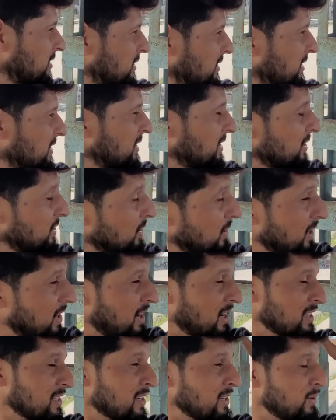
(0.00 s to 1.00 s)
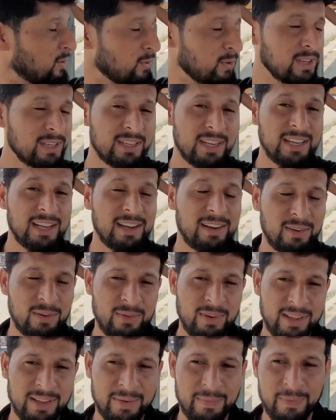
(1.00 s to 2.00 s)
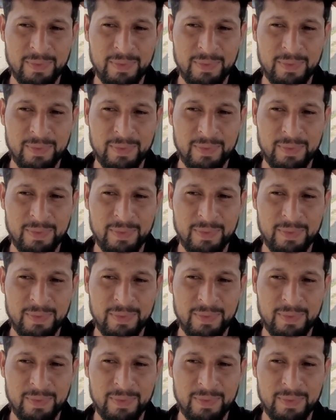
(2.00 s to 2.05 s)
हो जाएगी आज की होनी चाहिए कनवाई